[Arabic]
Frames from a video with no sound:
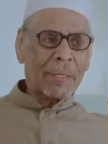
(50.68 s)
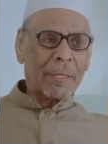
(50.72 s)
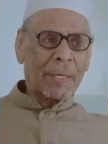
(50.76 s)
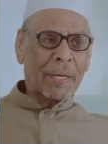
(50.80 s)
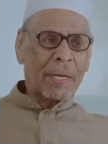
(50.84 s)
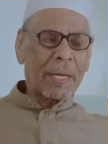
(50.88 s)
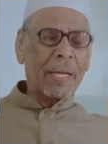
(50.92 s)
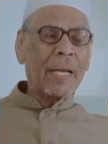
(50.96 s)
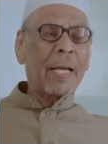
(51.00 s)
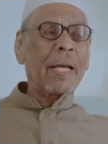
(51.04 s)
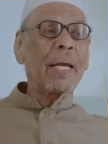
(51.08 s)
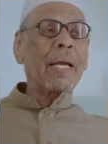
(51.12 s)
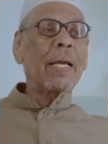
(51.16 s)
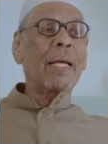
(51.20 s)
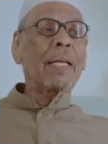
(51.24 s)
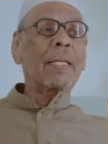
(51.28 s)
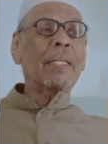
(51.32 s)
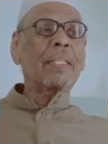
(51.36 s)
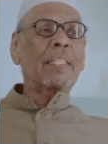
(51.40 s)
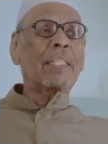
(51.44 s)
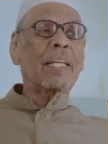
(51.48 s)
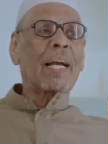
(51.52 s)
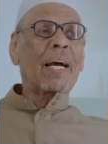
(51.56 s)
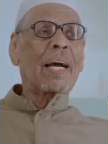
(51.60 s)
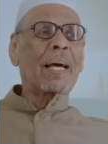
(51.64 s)
خير ان
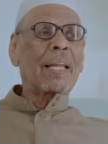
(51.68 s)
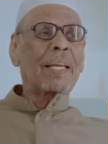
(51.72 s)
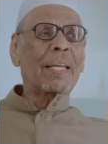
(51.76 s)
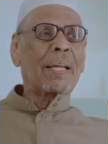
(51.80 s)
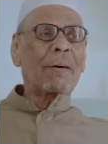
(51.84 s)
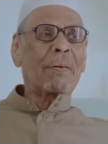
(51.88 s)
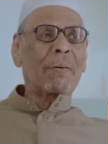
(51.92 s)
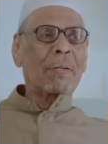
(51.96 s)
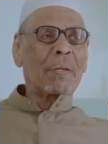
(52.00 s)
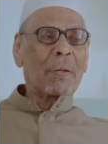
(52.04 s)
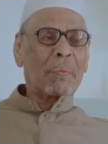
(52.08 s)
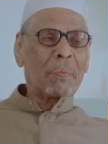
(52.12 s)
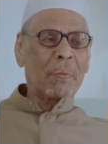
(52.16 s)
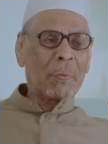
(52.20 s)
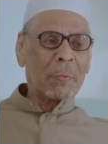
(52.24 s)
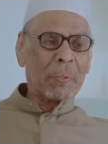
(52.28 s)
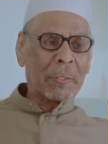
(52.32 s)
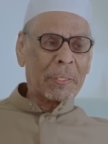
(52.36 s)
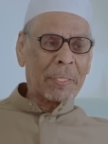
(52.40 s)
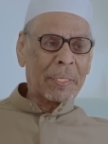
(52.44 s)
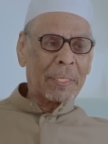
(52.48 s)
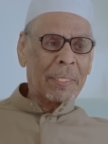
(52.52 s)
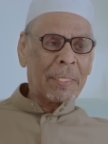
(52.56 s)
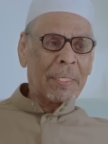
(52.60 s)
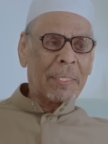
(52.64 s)
شاء الله وانا
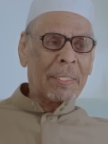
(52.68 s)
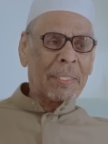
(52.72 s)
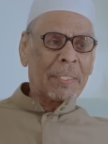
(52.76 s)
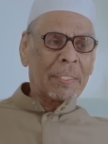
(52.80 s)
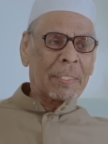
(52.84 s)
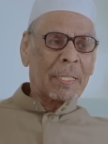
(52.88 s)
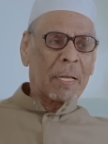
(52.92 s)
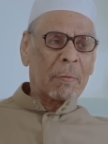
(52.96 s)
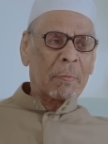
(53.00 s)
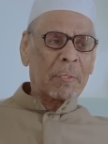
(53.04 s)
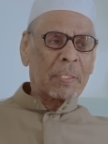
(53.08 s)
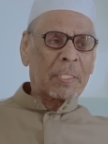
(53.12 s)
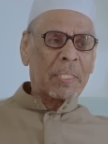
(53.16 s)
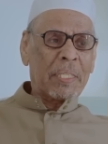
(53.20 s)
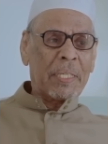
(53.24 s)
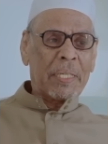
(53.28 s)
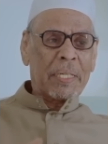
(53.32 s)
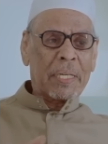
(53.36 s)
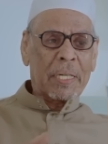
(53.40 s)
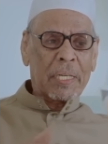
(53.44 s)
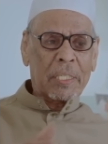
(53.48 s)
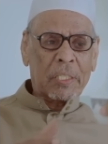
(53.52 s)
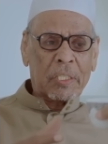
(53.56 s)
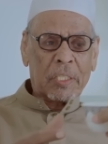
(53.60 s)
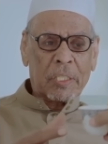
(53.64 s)
ابوك تبي
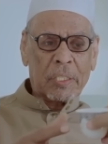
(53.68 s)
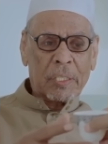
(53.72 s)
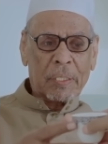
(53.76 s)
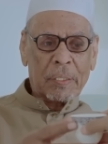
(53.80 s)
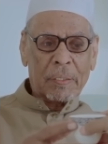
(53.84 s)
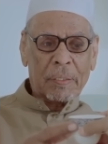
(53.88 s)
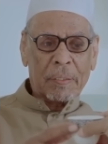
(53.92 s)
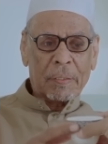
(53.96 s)
تعرس؟